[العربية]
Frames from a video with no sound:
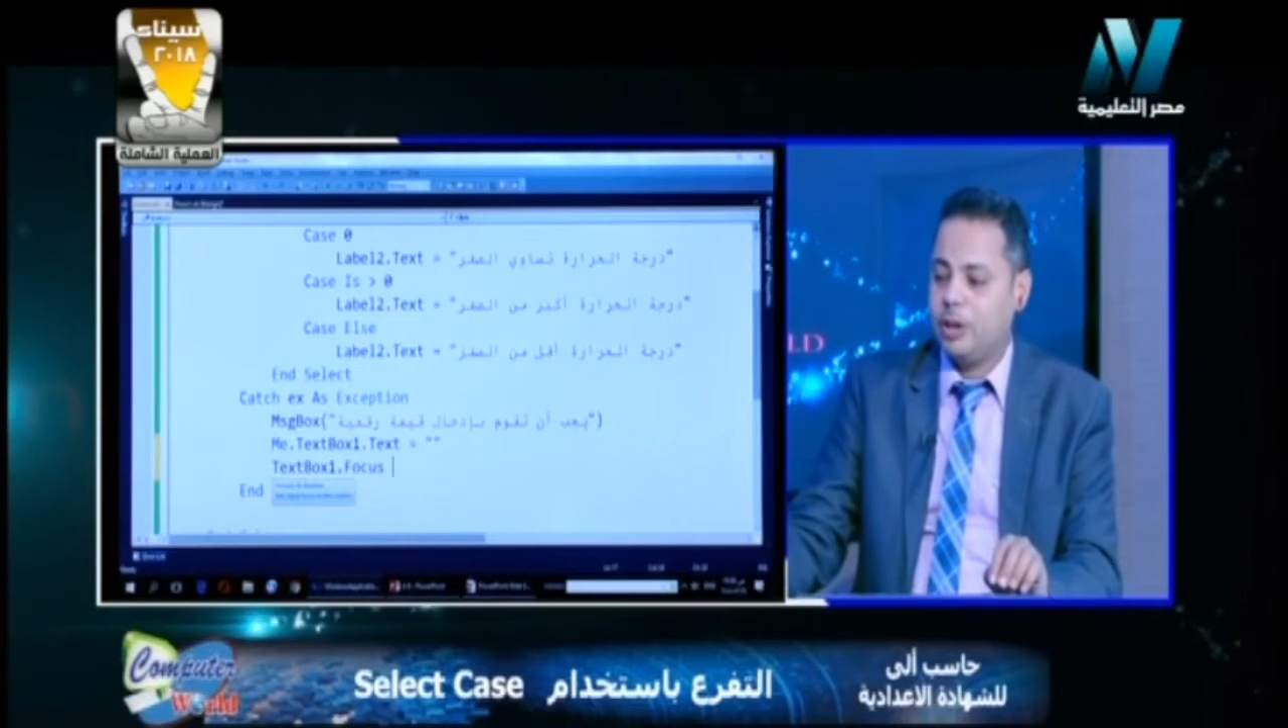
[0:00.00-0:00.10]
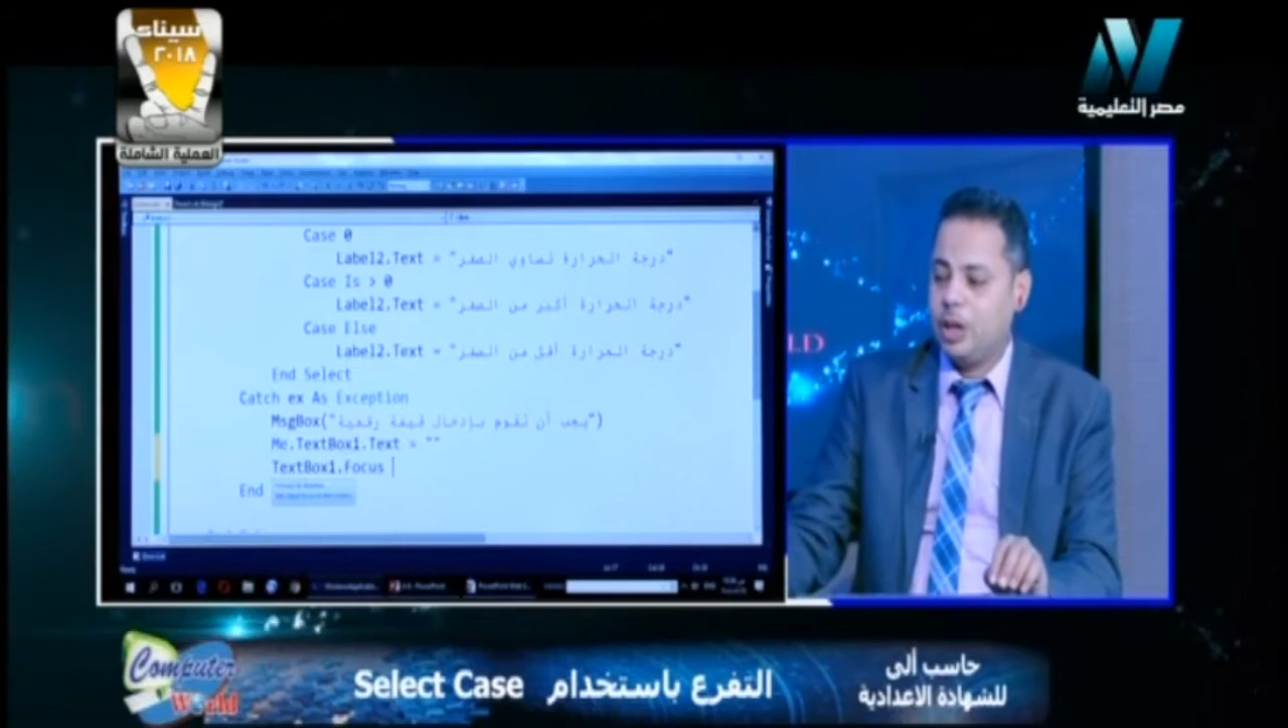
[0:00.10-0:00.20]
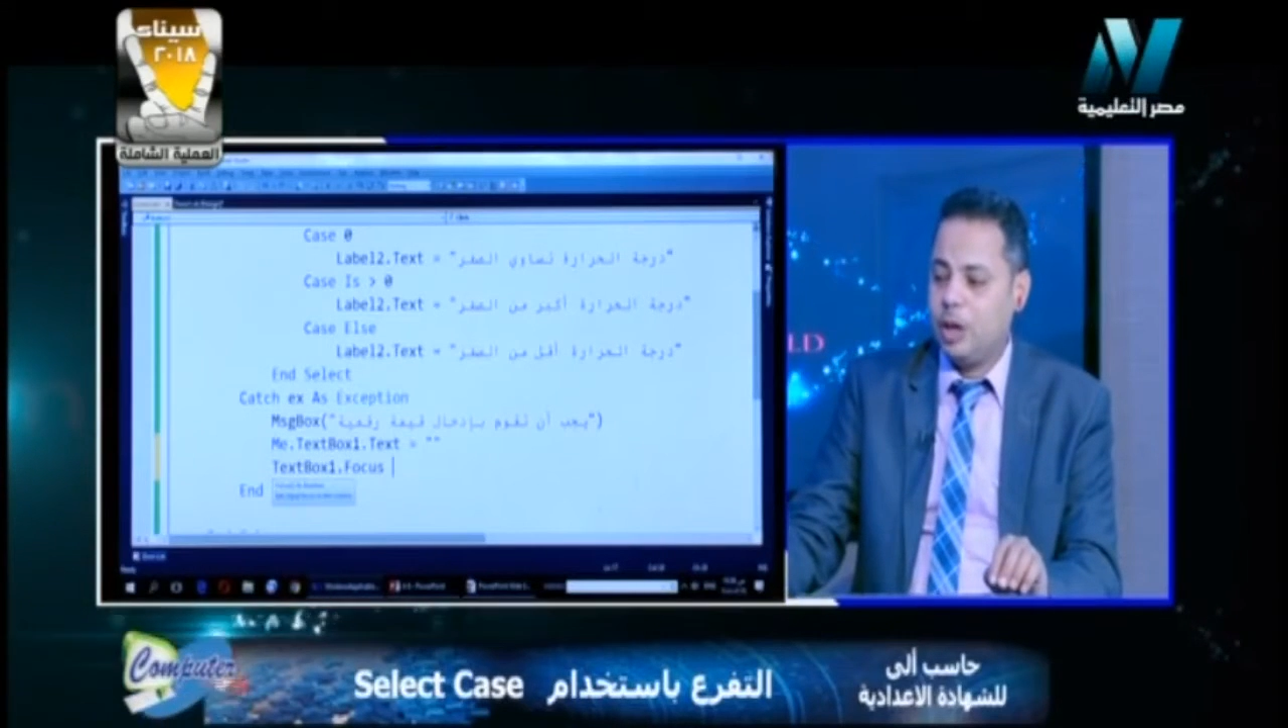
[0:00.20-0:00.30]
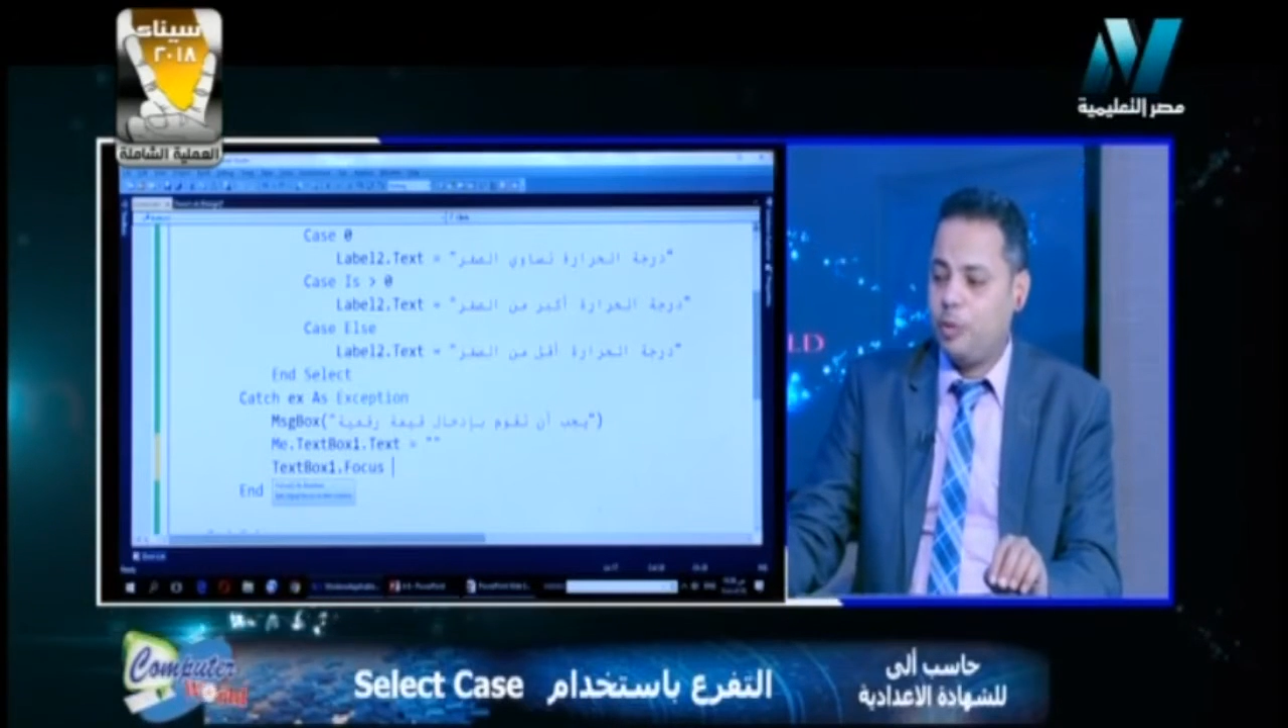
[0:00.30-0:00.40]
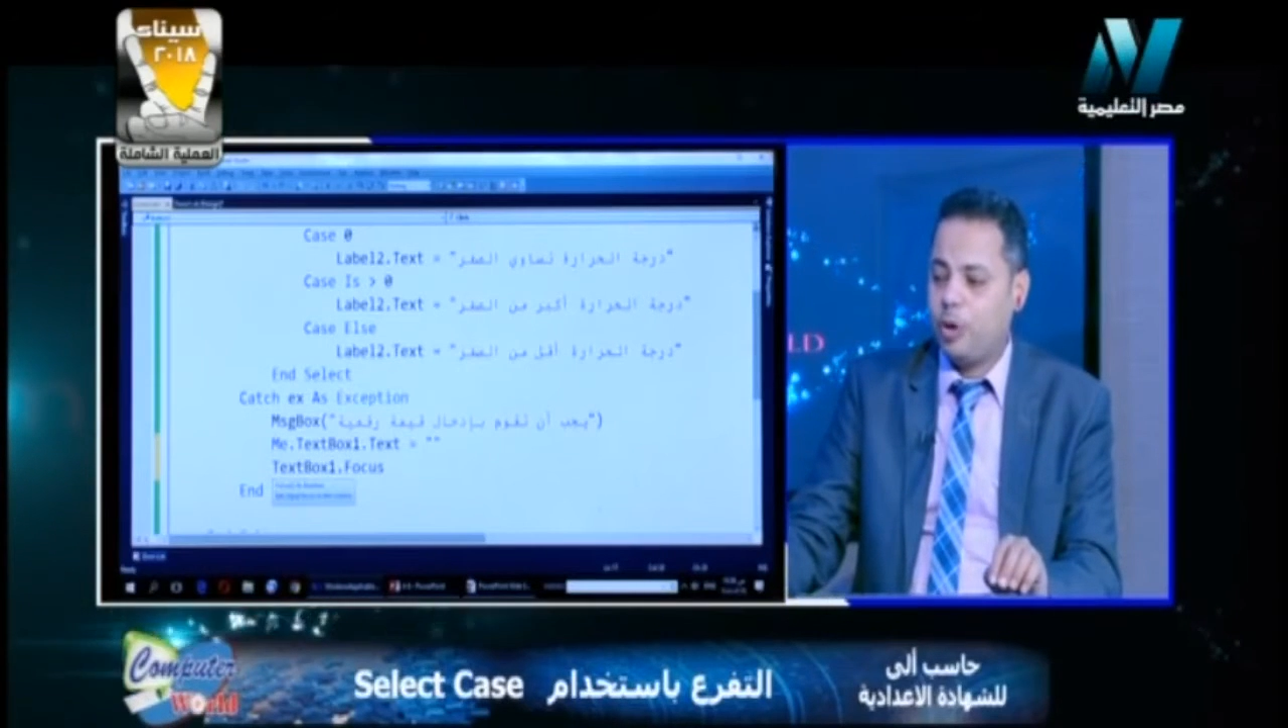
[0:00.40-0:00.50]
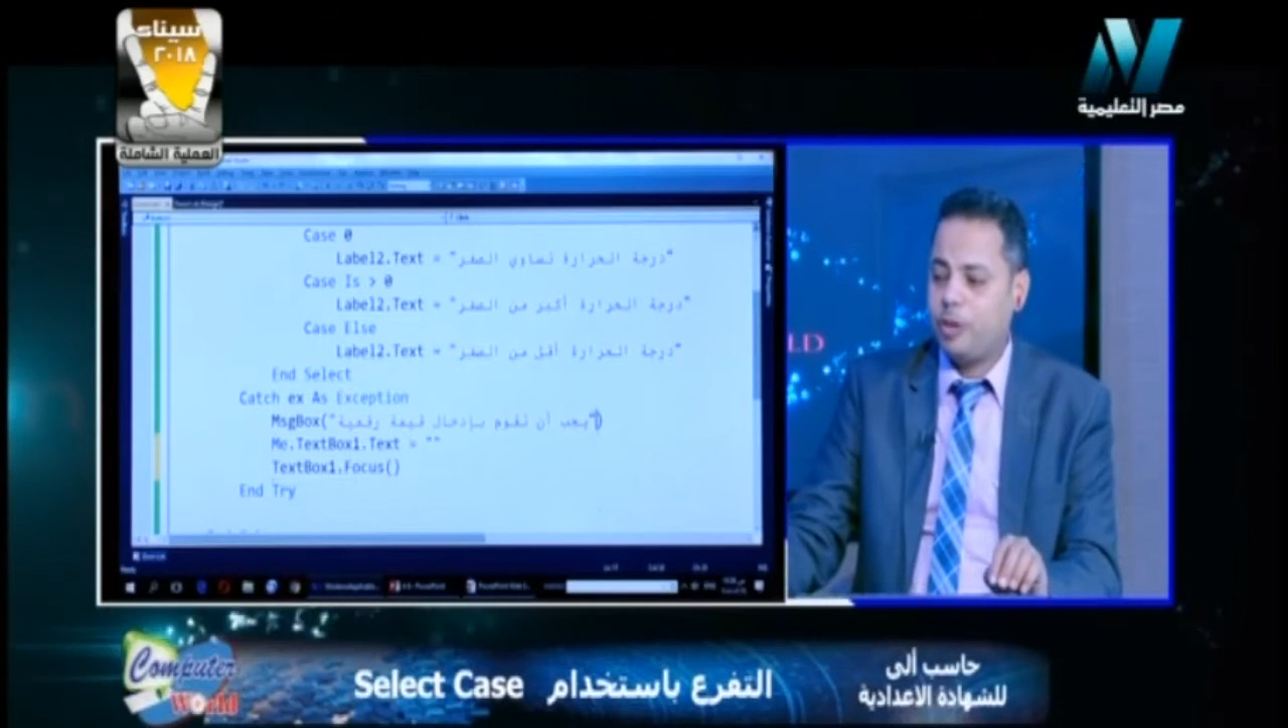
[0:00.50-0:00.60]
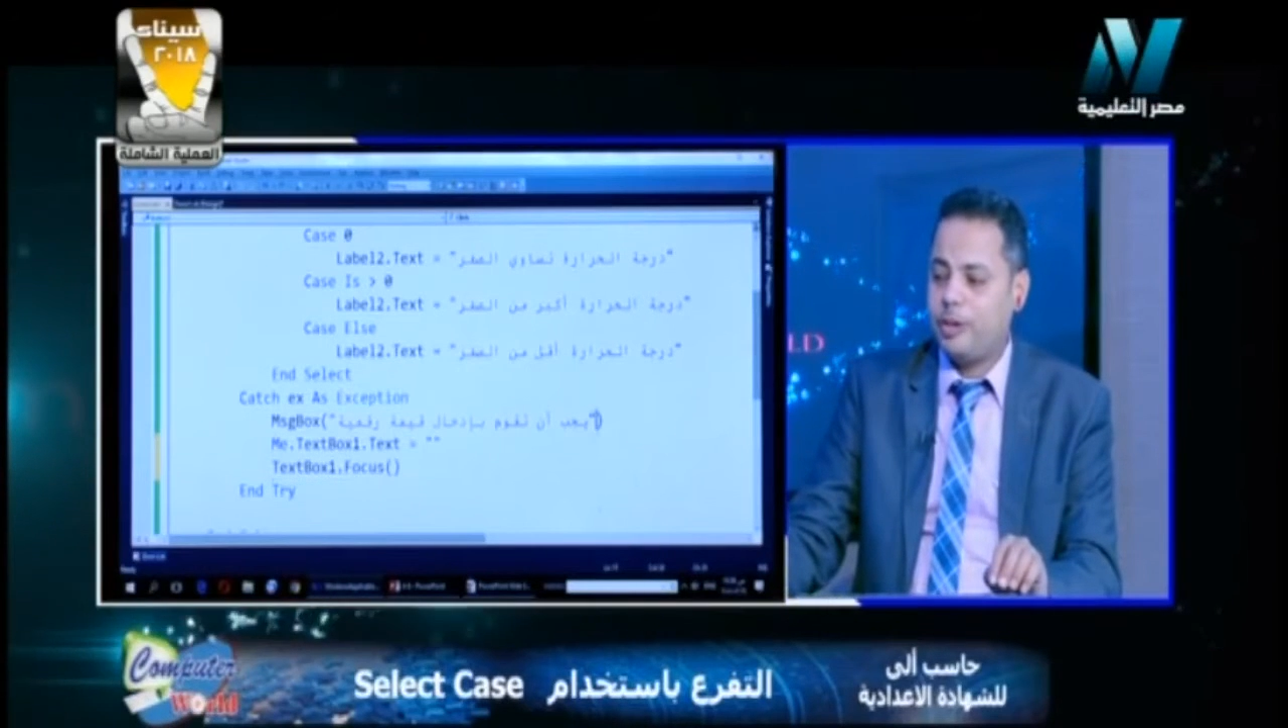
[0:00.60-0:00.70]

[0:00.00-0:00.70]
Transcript: الفوكس ده